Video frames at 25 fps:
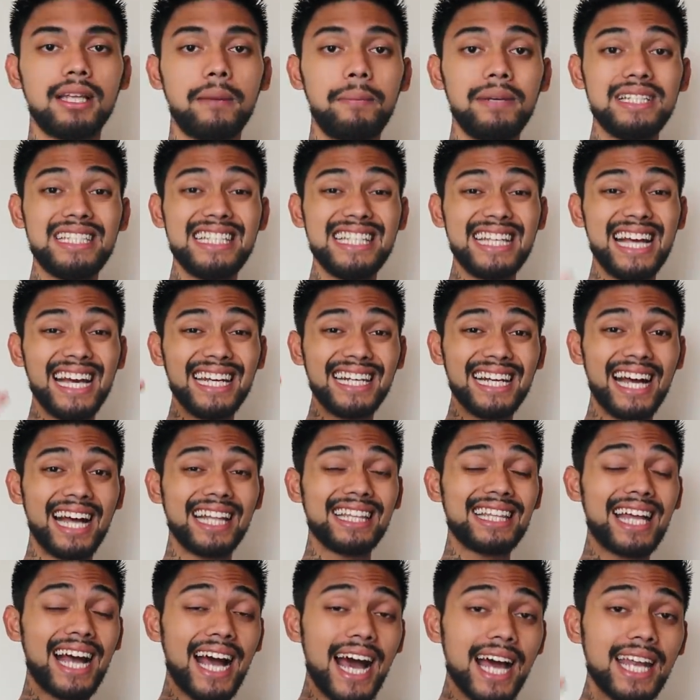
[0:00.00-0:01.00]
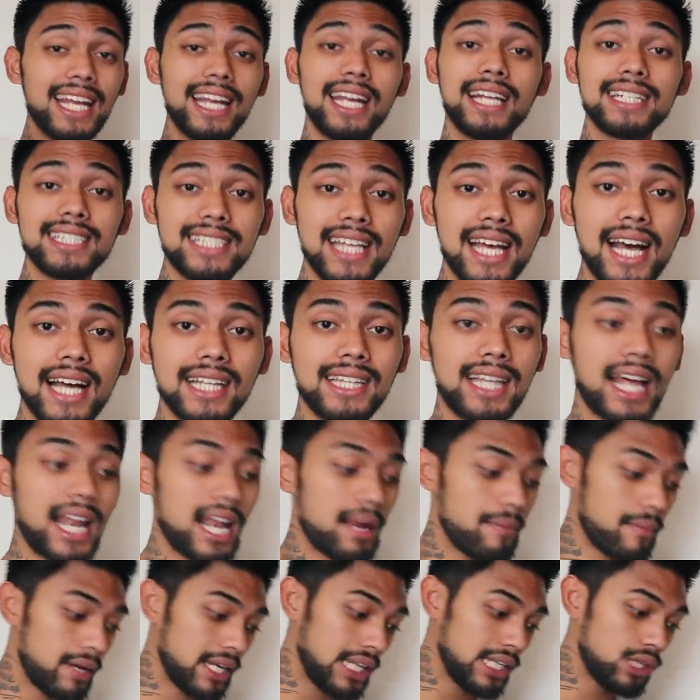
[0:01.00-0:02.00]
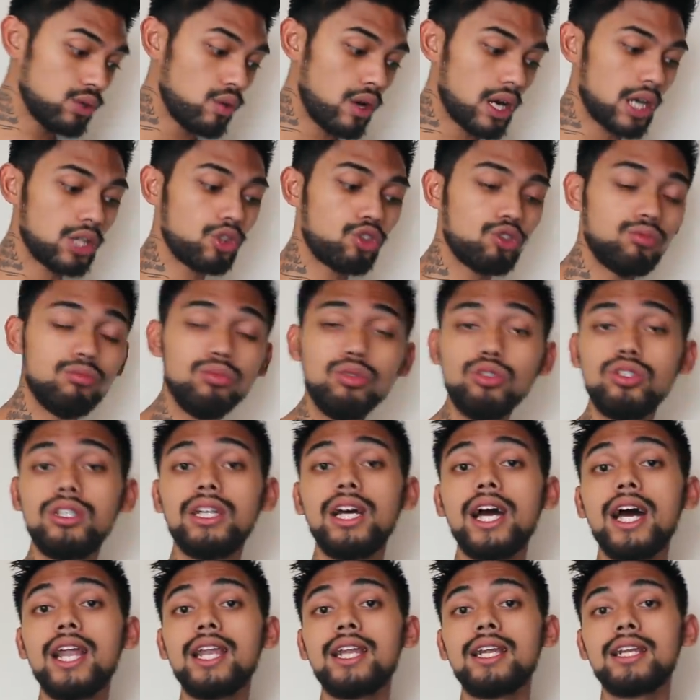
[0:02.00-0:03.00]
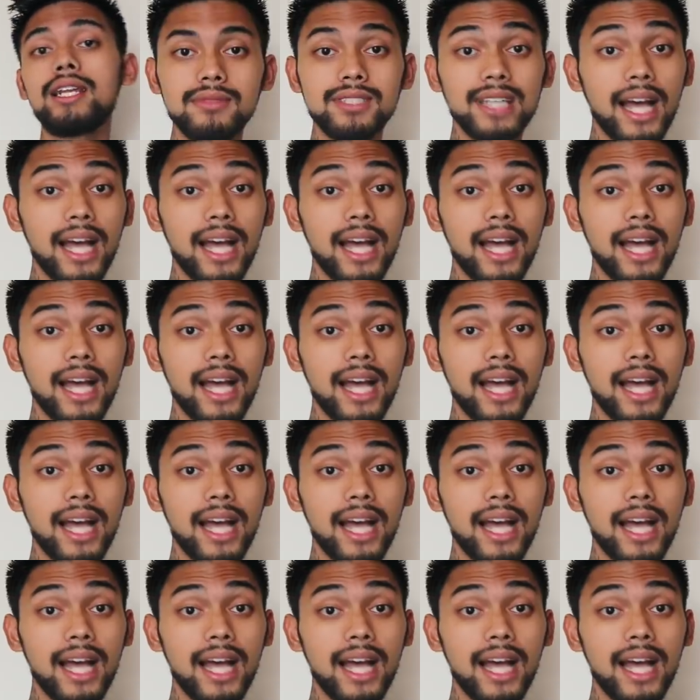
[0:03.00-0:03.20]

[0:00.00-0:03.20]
Tapi jika dengan takaran yang sehat, tanaman itu akan tumbuh dengan